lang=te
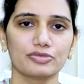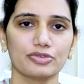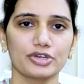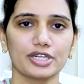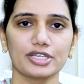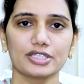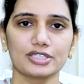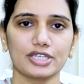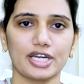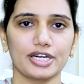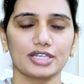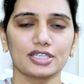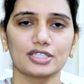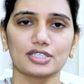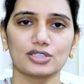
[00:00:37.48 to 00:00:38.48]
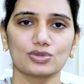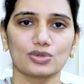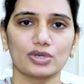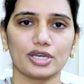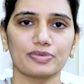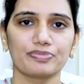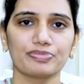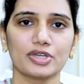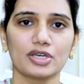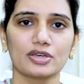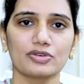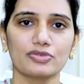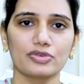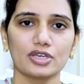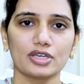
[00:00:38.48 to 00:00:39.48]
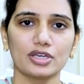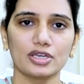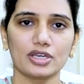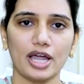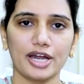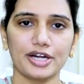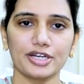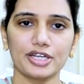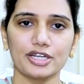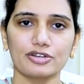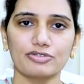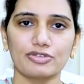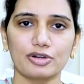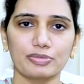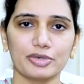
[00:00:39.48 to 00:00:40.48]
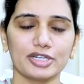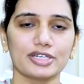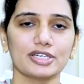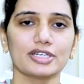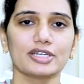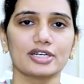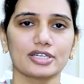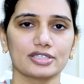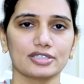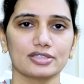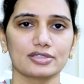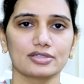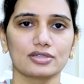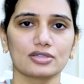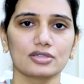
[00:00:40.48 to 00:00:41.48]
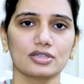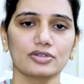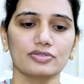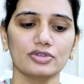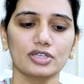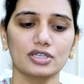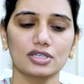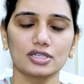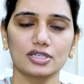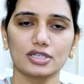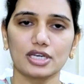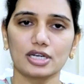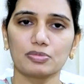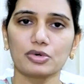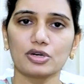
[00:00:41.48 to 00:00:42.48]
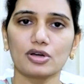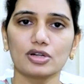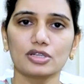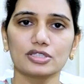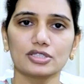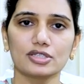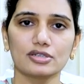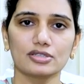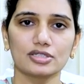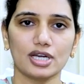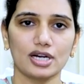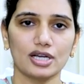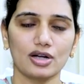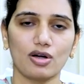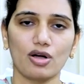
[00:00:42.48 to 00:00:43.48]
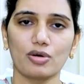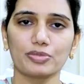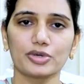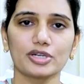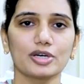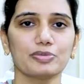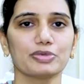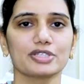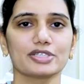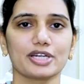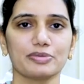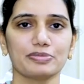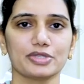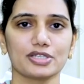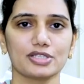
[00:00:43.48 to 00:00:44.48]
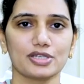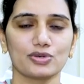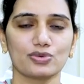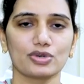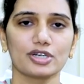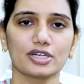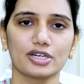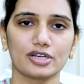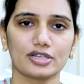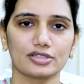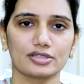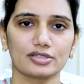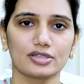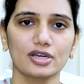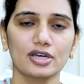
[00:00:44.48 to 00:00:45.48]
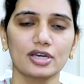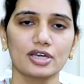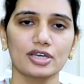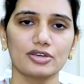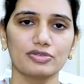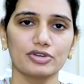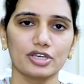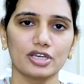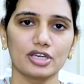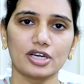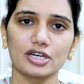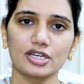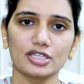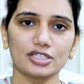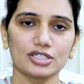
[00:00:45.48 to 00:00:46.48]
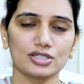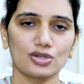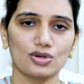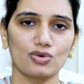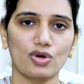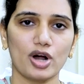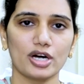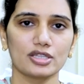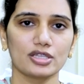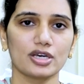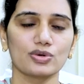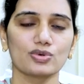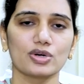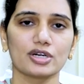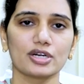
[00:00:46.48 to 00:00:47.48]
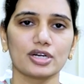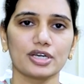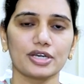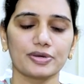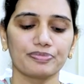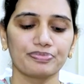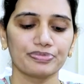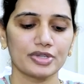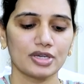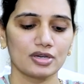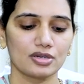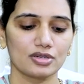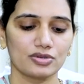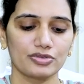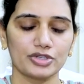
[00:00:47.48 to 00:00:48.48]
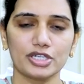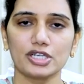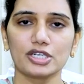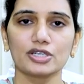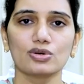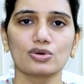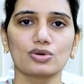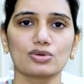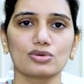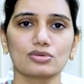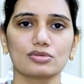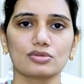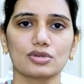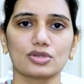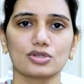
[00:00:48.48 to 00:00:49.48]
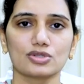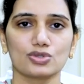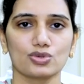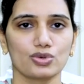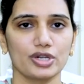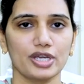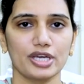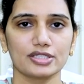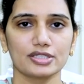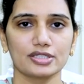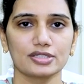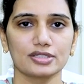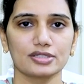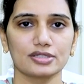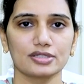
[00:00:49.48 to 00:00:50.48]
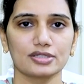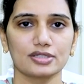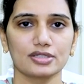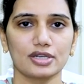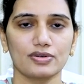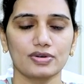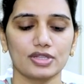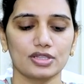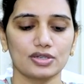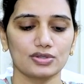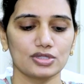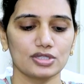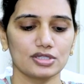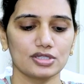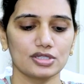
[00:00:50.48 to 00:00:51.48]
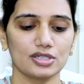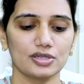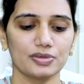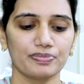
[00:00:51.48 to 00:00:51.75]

వేరియస్ కేటగిరీస్ ఉంటాయి ఇవి యాంటీ ఇన్ఫ్లమేటరీ డ్రగ్స్ ఇవి డర్మటాలజిస్టులు చాలా కామన్గా ప్రిస్క్రైబ్ చేసేటువంటి డ్రగ్స్ ఇవి ఏ కండిషన్స్లో వాడతారు అంటే విటిలిగో సోరియాసిస్ తర్వాత వచ్చేసి